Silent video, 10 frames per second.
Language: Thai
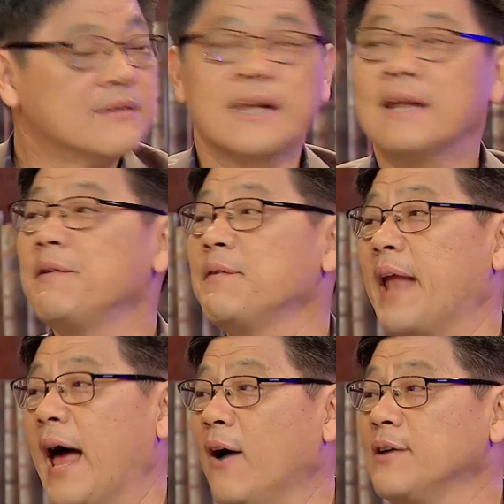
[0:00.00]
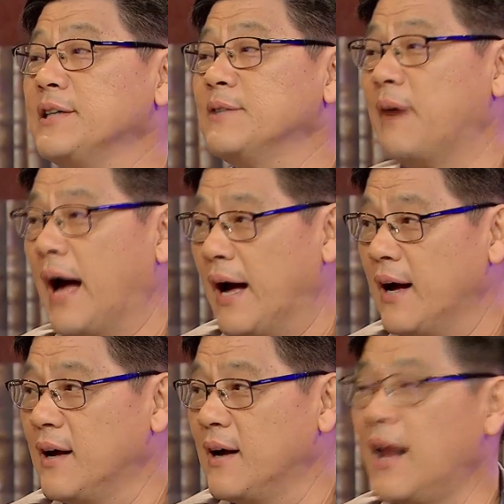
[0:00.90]
แต่ถ้ามีปัญหาก็ยื่นมา
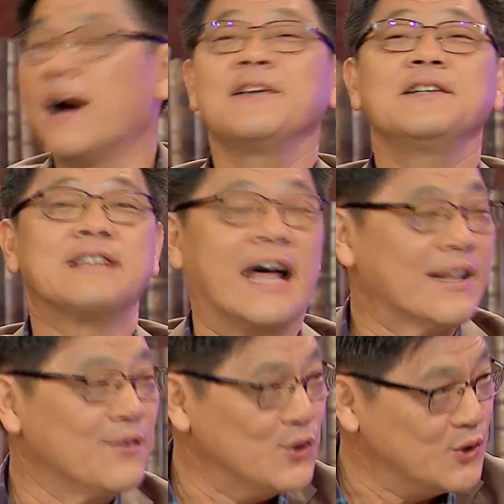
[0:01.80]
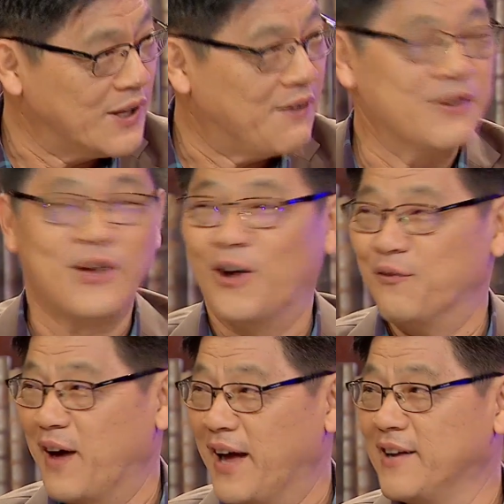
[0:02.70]
แล้วก็ยื่นสารรัฐธรรมนูญคนต่อ
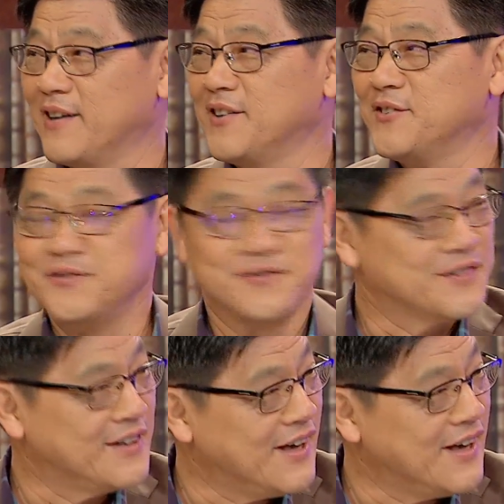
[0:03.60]
ต้องสารรัฐธรรมนูญอีก